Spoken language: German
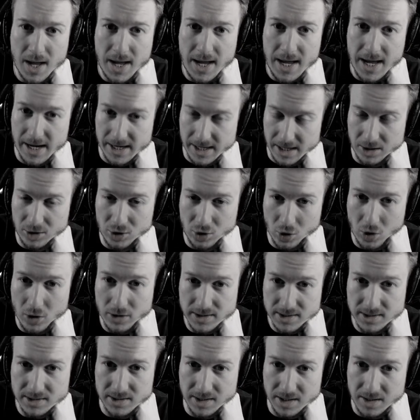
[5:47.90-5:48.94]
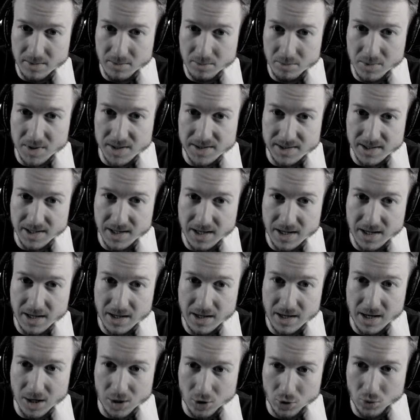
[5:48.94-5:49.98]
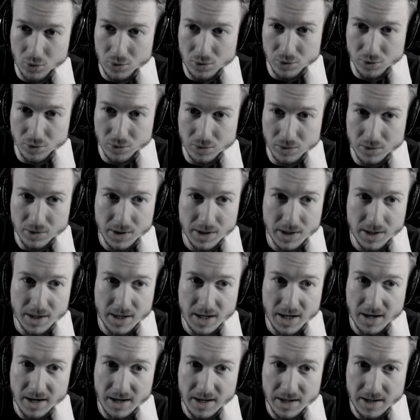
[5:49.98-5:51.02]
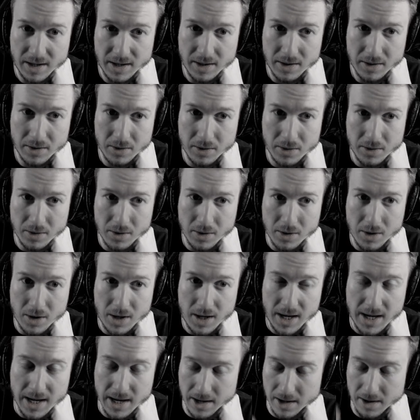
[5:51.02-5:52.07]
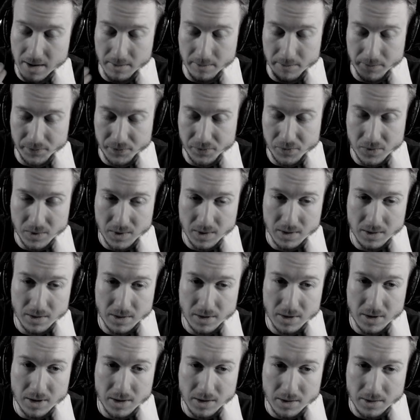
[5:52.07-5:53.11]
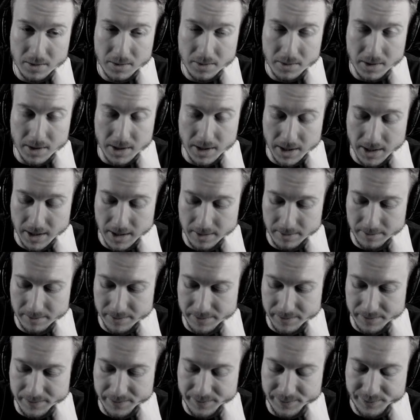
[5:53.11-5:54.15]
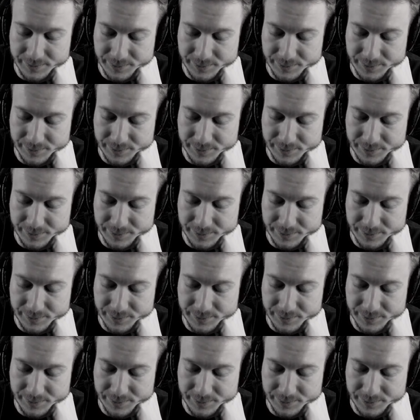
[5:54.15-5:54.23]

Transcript: Er ging trotzdem mit der Erkundung. Er. Äh, er ähm,